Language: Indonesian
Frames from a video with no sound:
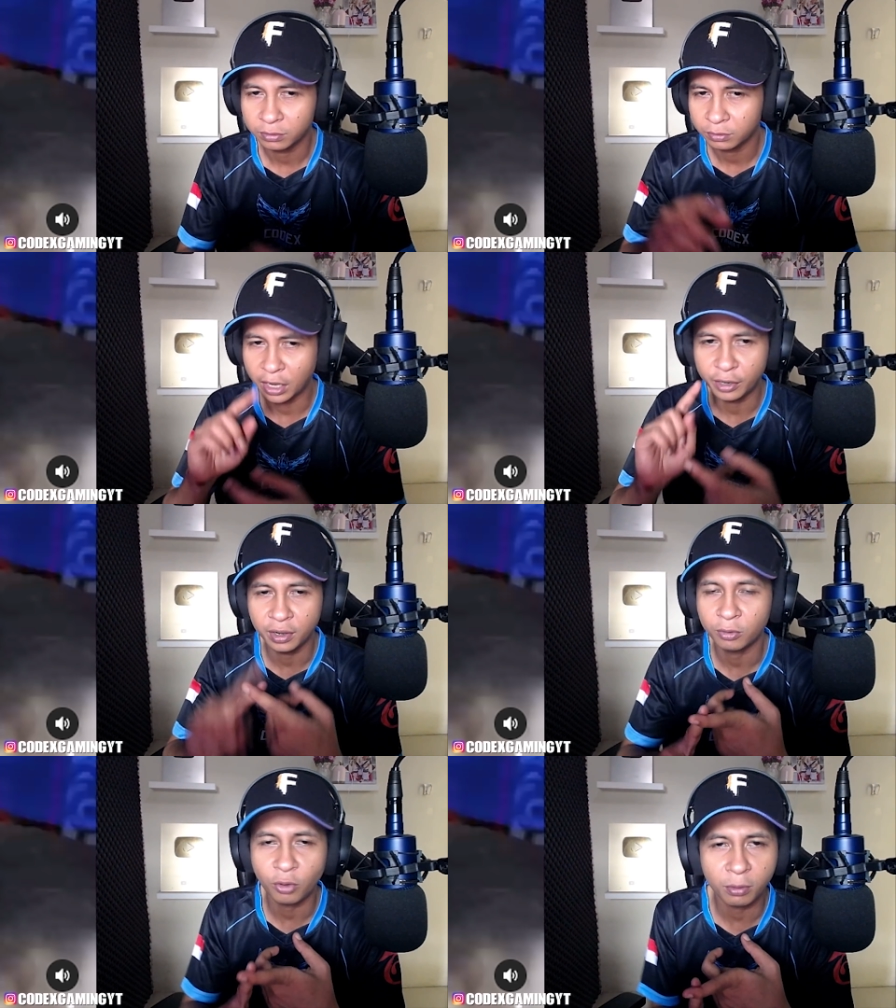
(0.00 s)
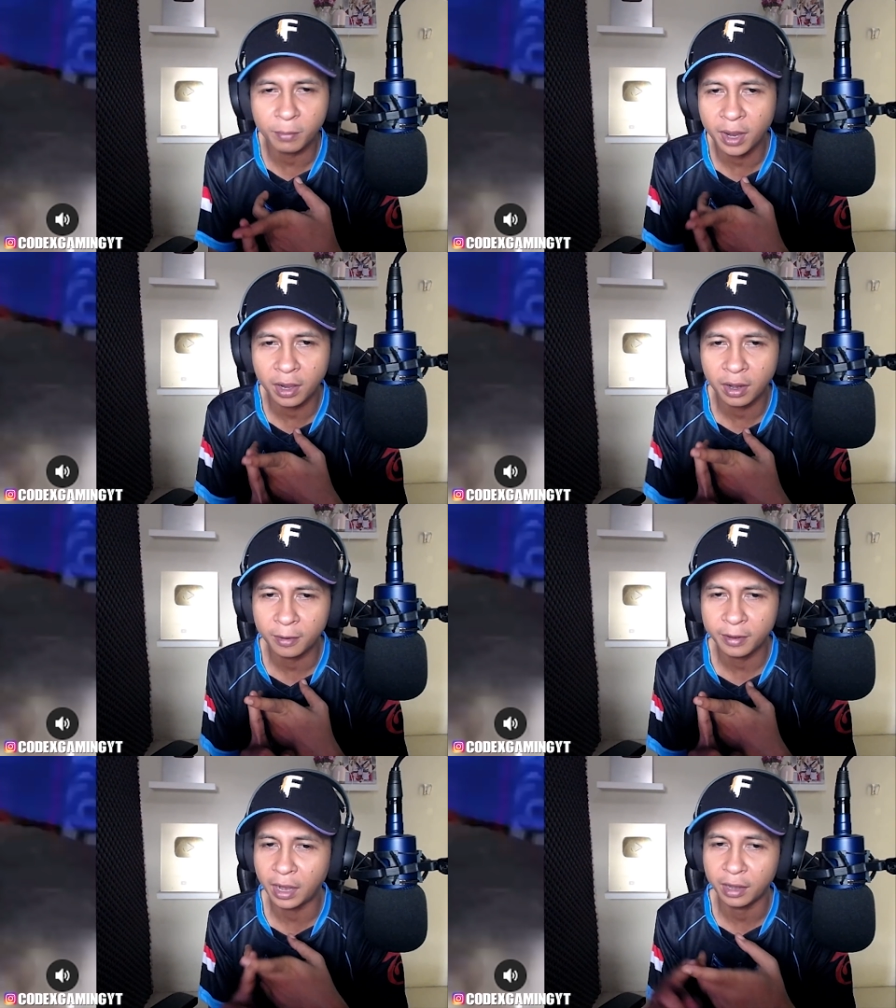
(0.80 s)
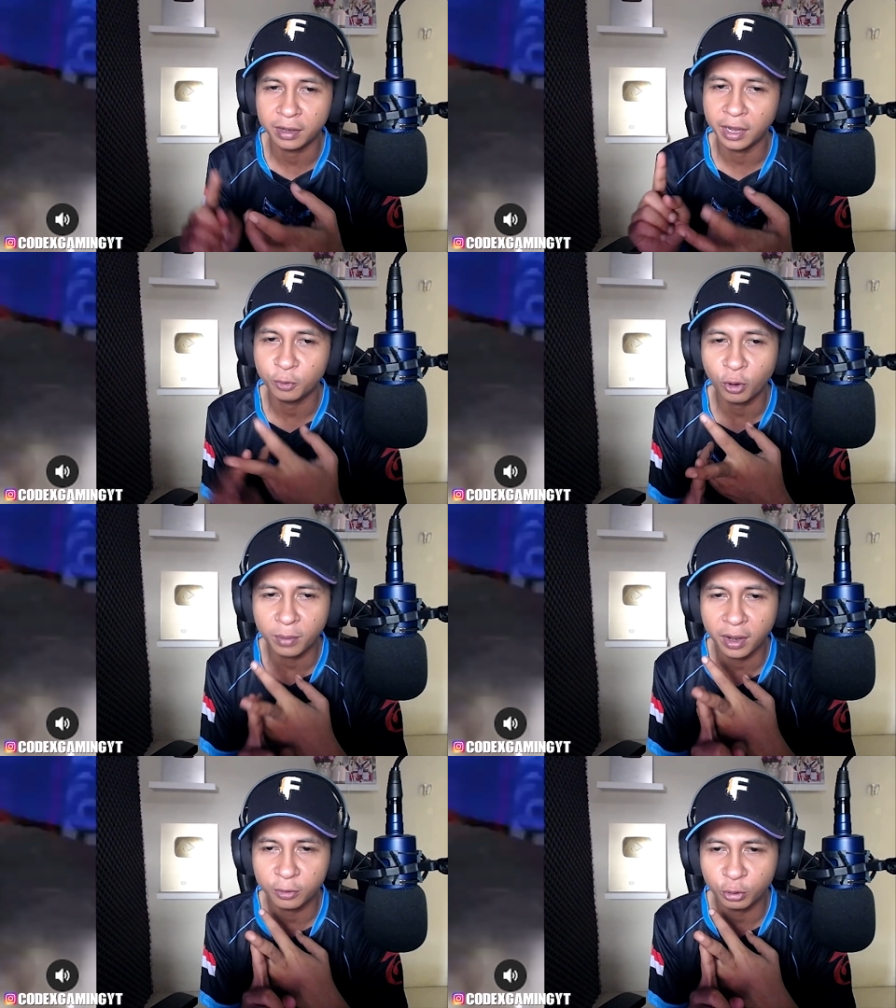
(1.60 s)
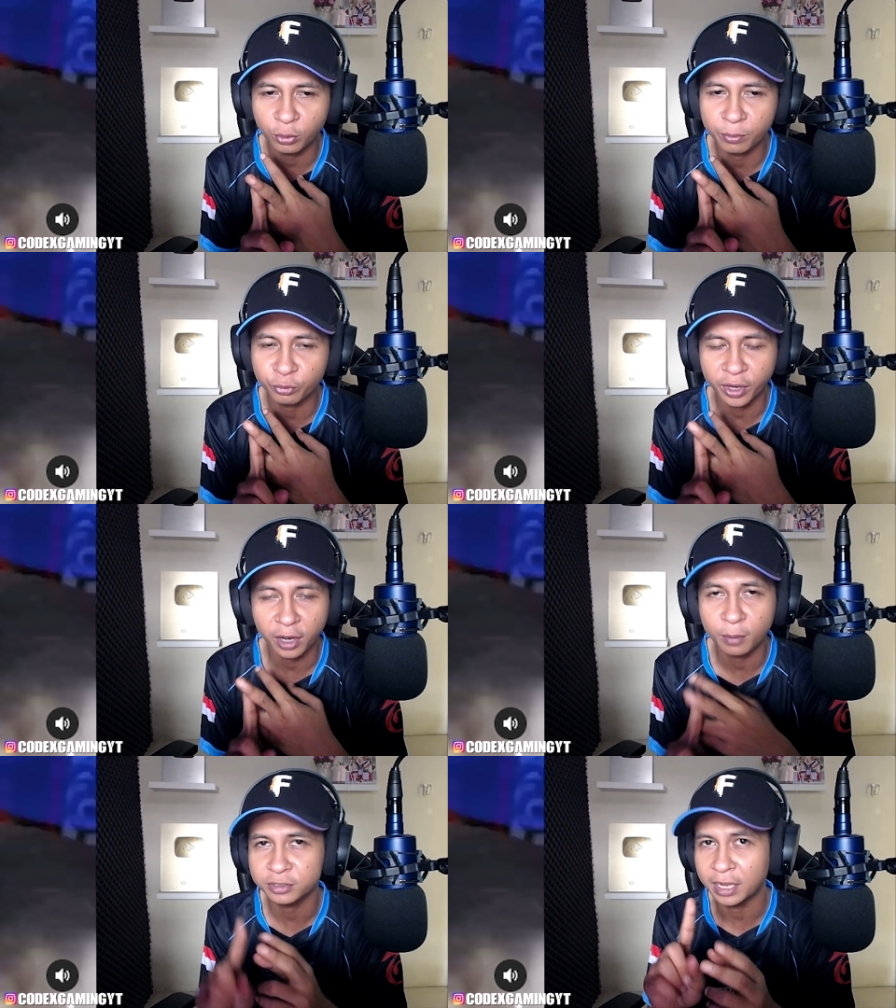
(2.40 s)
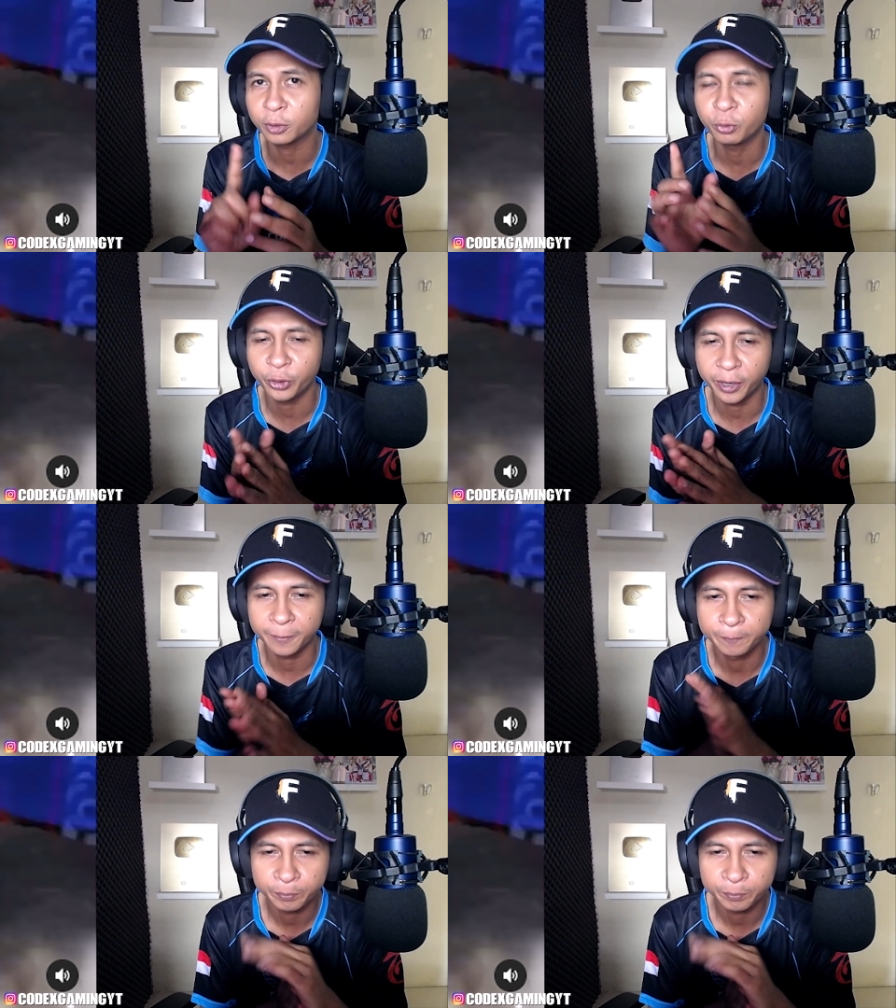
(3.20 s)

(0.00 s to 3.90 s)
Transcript: jaringan normal, yang lain-lain normal itu kemungkinan nomor satu dia.